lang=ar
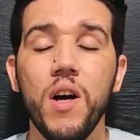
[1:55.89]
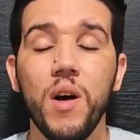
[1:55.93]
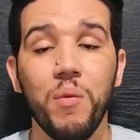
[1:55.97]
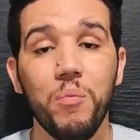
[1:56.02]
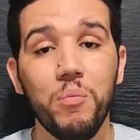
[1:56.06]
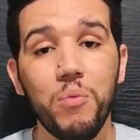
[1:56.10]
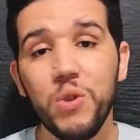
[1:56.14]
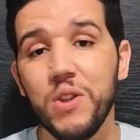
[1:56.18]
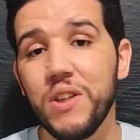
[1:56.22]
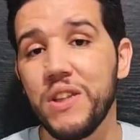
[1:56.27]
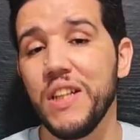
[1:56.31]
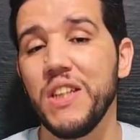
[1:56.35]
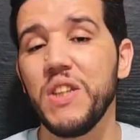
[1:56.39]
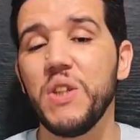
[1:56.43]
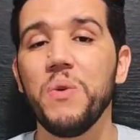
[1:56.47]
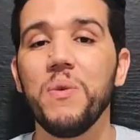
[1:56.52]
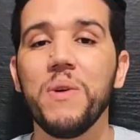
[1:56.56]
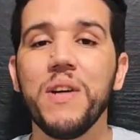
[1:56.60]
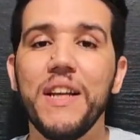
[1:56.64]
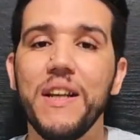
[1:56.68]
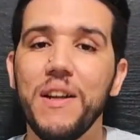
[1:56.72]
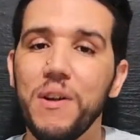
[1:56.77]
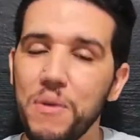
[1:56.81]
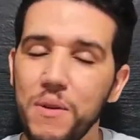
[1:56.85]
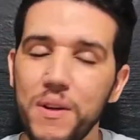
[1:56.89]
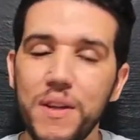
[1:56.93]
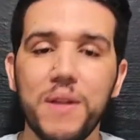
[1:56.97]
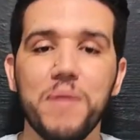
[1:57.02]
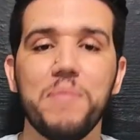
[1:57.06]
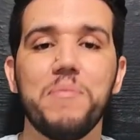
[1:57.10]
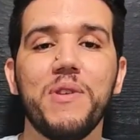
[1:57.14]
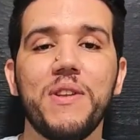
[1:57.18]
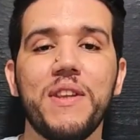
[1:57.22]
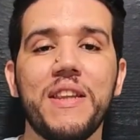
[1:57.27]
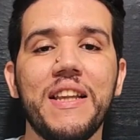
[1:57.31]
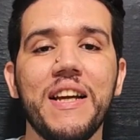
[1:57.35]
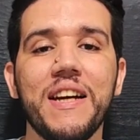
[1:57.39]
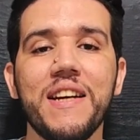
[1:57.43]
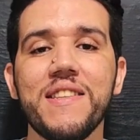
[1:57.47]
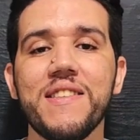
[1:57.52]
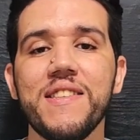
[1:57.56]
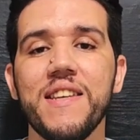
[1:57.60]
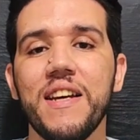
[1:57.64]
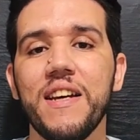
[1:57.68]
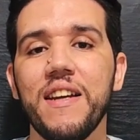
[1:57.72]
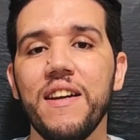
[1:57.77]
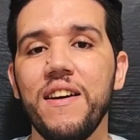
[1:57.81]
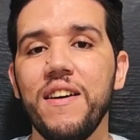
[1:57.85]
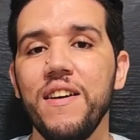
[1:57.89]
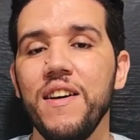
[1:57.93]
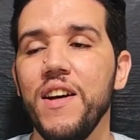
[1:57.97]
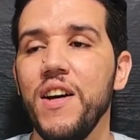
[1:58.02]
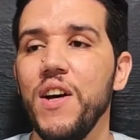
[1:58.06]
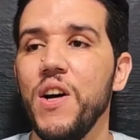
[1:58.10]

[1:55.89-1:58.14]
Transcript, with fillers: مده طويله ولا مده قصيره